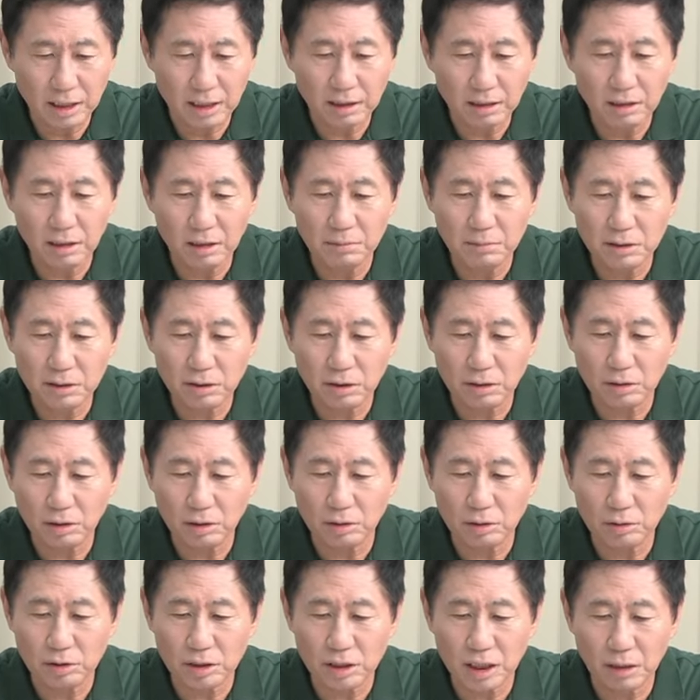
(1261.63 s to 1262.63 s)
리얼미터
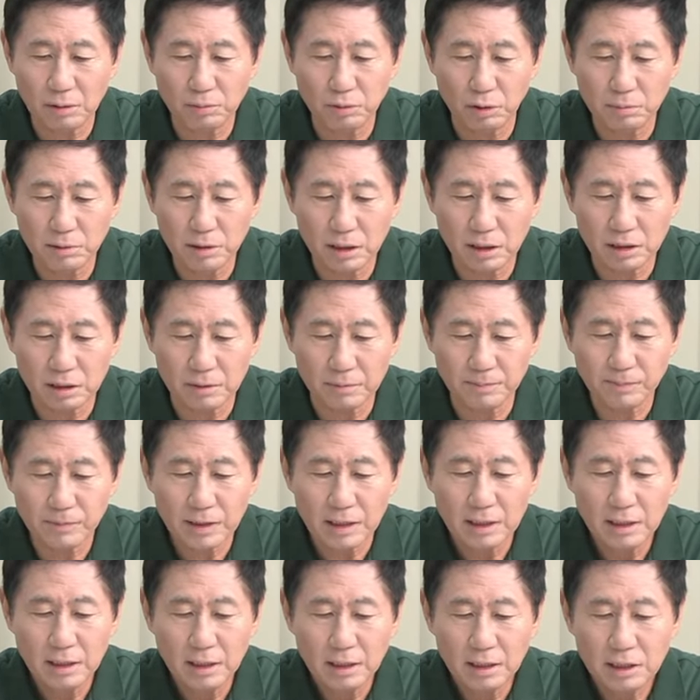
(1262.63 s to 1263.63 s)
여론조사를 보면은
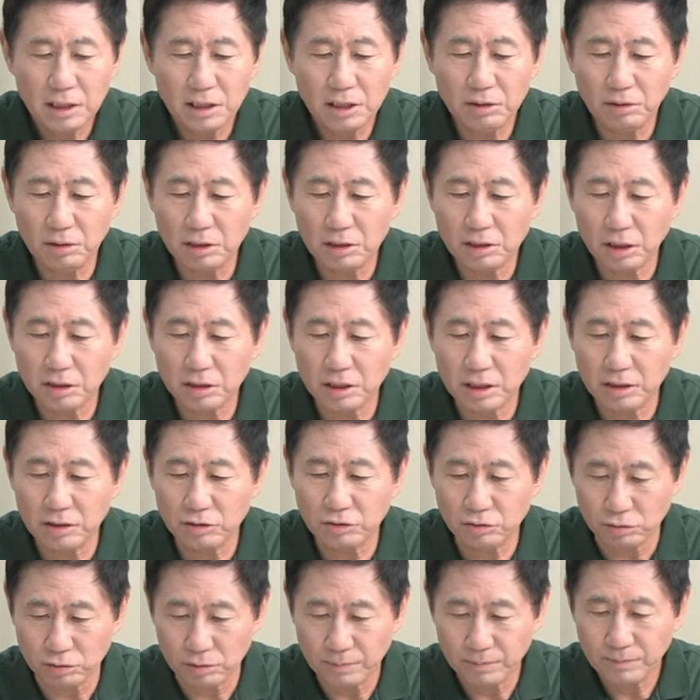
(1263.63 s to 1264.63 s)
10월 첫째
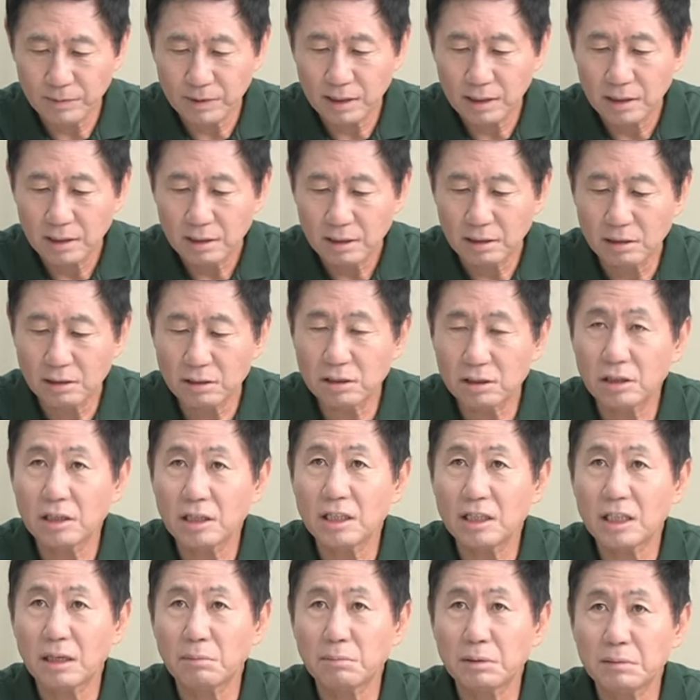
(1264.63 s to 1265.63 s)
주 긍정이
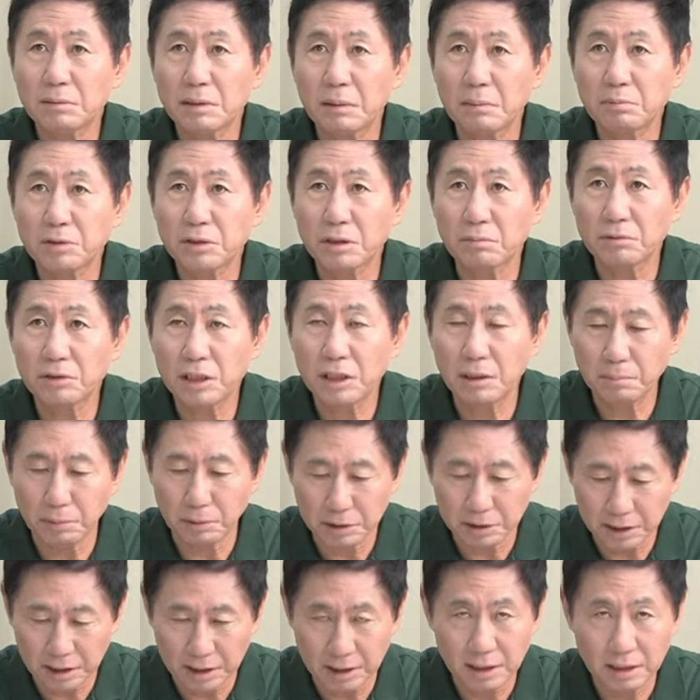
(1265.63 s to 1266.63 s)
33.7%,